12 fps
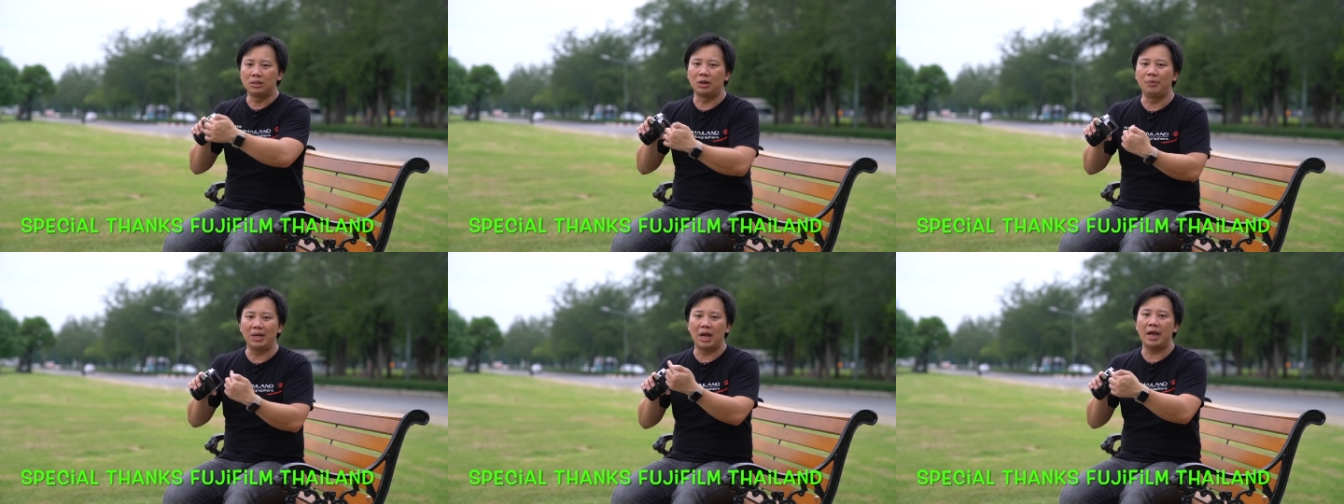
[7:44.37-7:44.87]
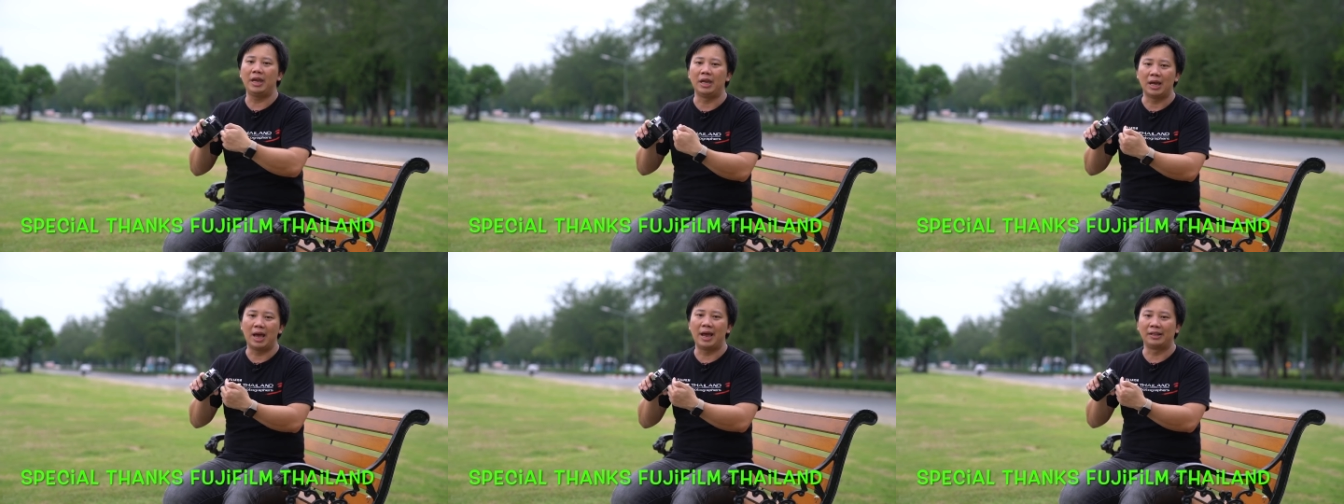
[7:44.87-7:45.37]
สวิตช์ให้
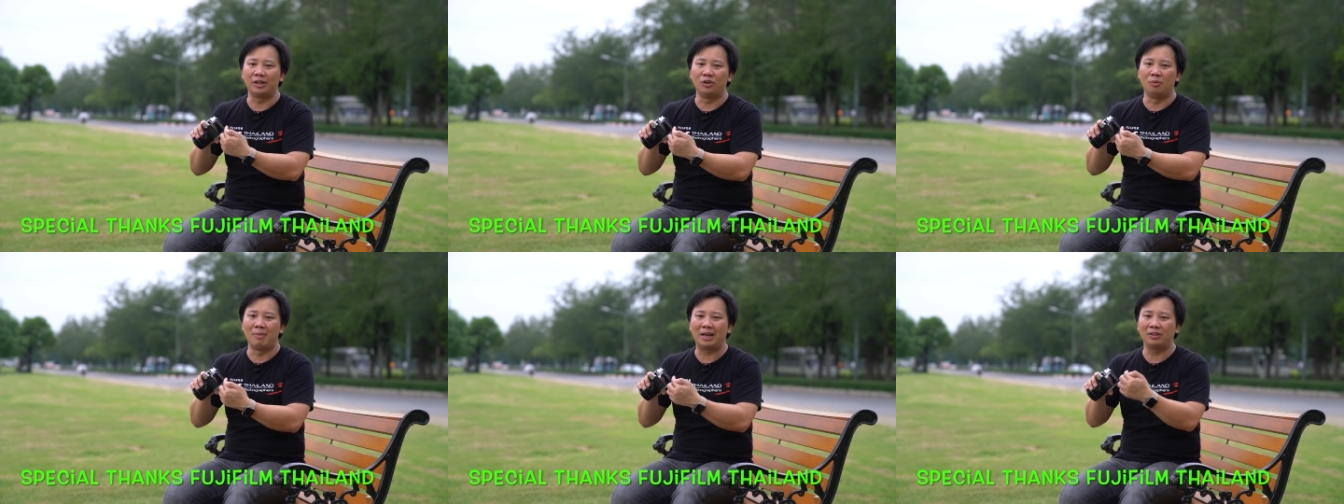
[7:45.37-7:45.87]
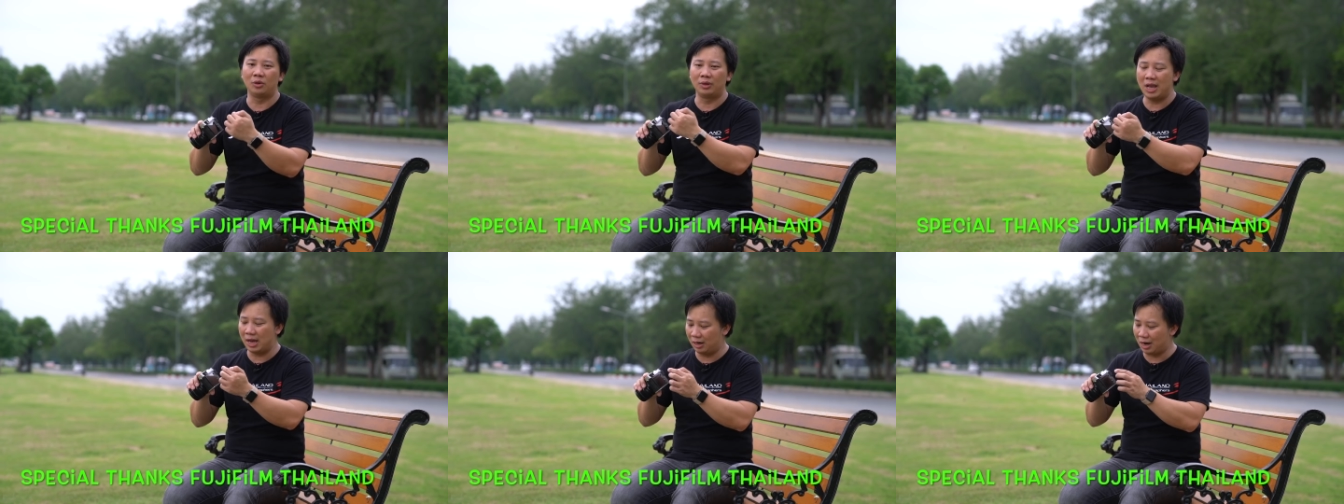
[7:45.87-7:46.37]
อัตโนมัติ ตรง
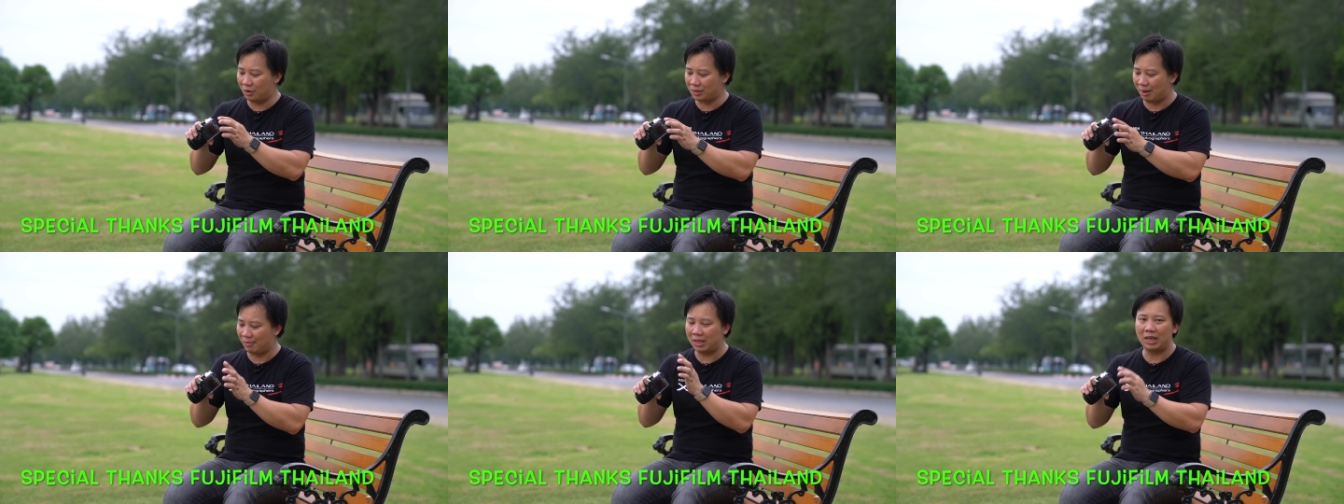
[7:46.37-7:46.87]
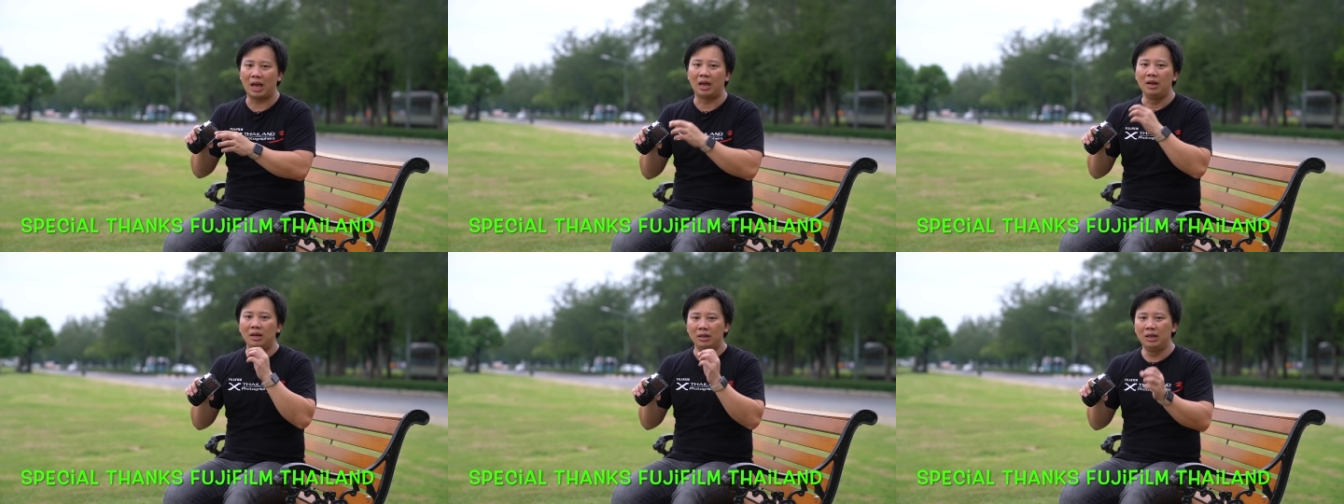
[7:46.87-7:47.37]
นี้เราสามารถที่จะ
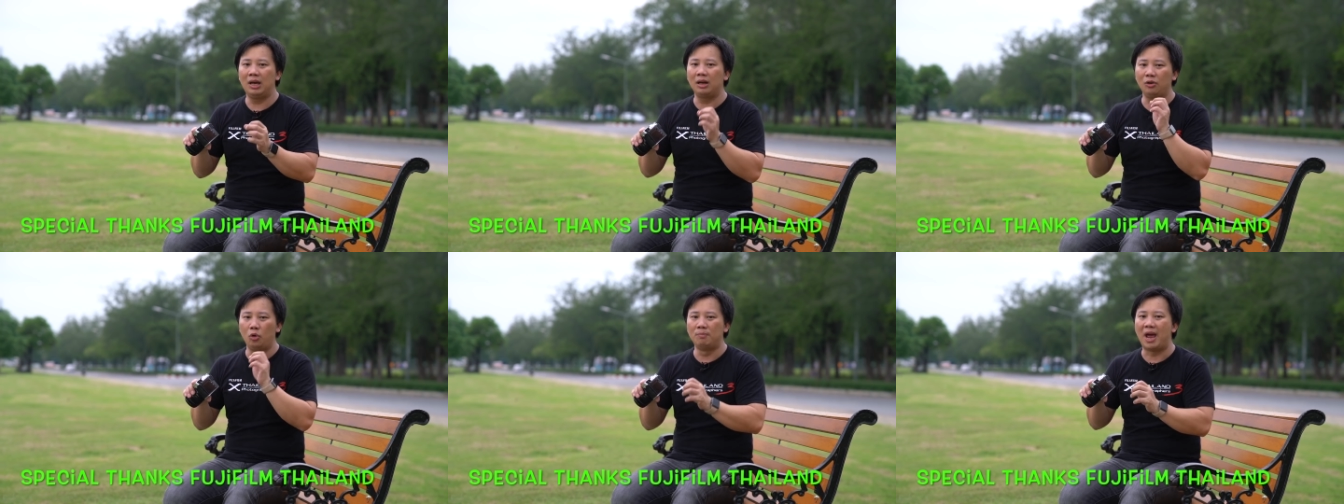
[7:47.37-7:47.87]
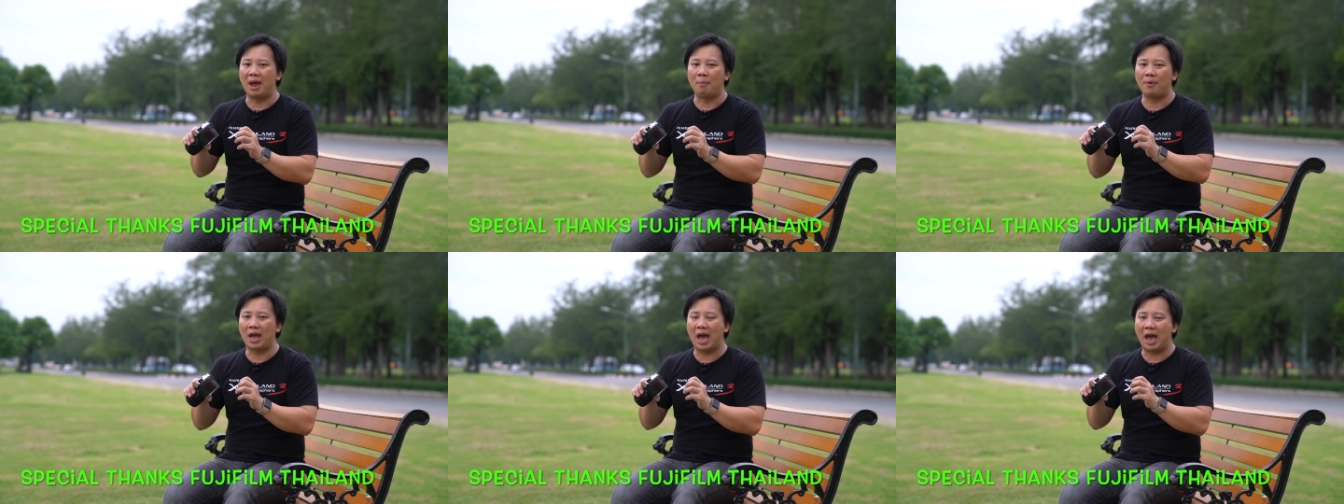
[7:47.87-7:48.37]
เลือกรูปแบบ
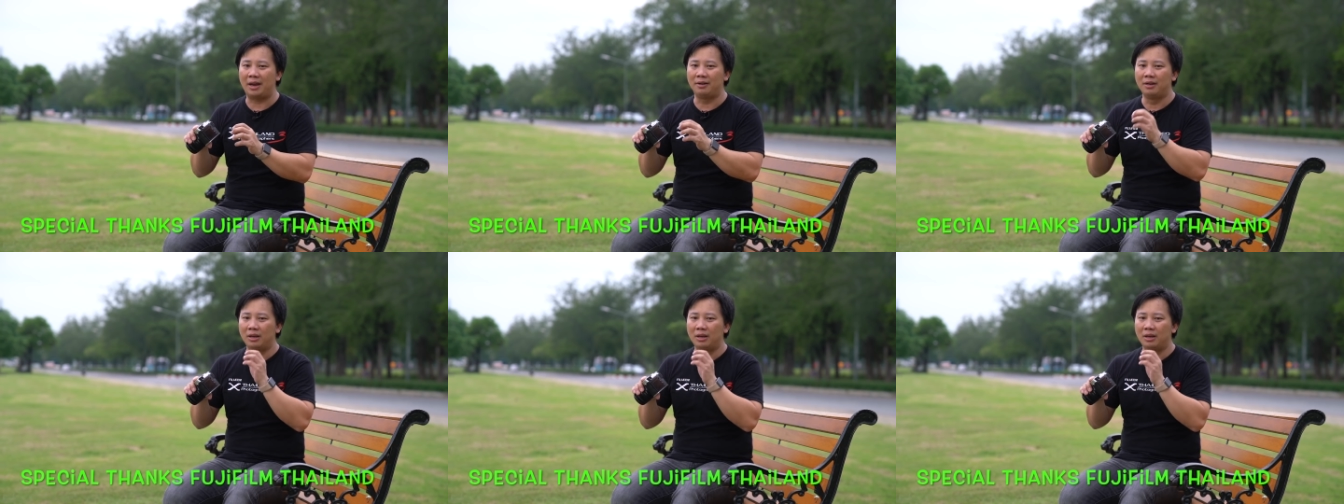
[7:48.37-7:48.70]
การ